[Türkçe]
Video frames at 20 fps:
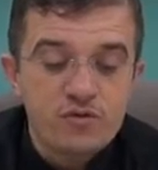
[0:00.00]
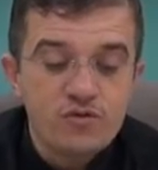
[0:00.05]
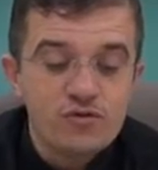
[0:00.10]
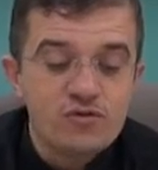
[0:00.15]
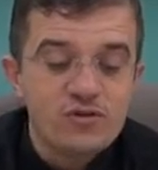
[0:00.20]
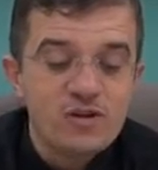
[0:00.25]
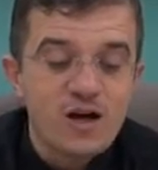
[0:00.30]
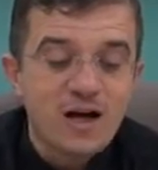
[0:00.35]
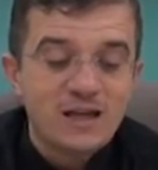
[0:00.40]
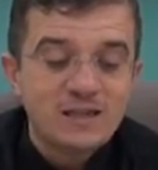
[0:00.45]
üst
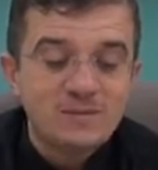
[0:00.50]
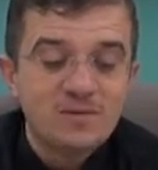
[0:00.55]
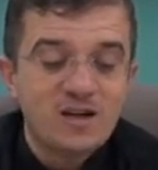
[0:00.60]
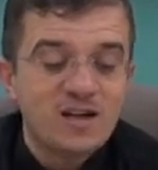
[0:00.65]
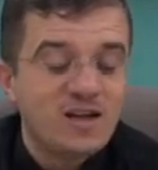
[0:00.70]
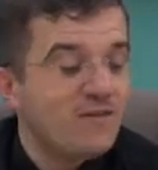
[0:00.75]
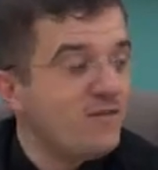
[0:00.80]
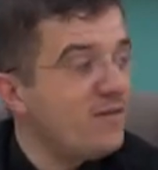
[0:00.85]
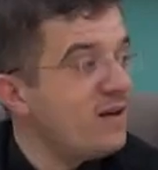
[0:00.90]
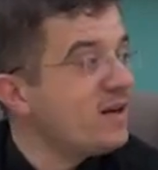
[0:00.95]

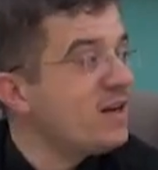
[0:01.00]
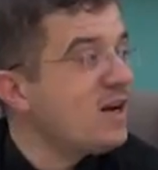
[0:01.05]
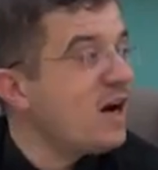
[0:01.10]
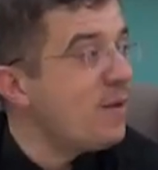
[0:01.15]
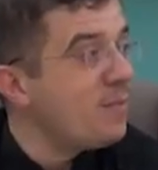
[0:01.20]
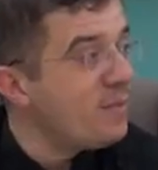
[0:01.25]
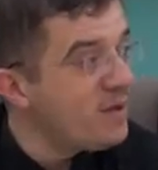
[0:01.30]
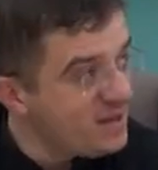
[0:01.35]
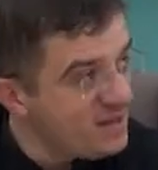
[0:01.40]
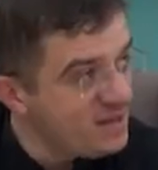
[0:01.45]
üstadından evvel
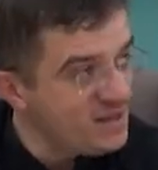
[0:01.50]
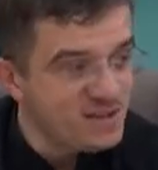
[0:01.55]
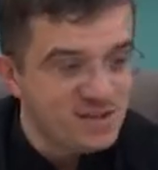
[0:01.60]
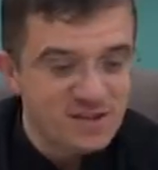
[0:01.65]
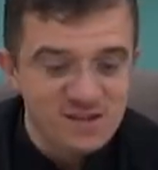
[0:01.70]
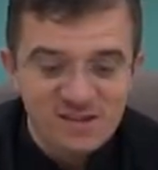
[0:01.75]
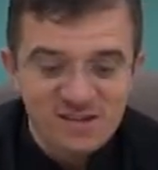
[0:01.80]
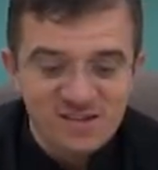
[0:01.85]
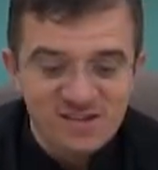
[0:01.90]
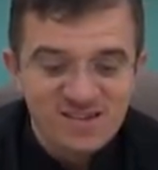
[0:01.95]
kabre
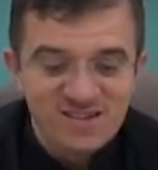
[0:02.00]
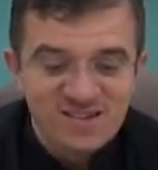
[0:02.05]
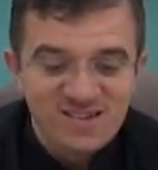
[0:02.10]
girsin.